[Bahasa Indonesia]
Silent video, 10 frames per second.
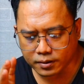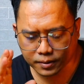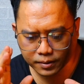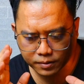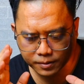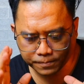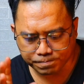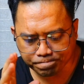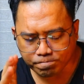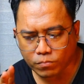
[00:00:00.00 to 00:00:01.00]
uh,
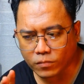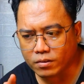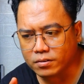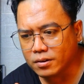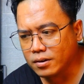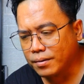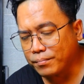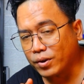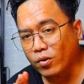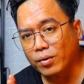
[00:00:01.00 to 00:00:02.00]

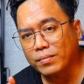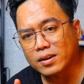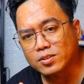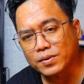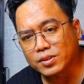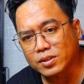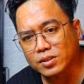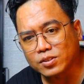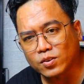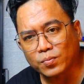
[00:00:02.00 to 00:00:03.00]
banyak orang bilang
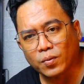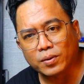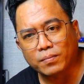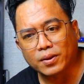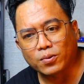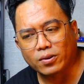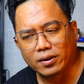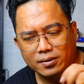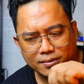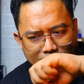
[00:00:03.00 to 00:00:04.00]
seperti sirup obat
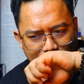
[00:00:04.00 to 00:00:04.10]
batuk ya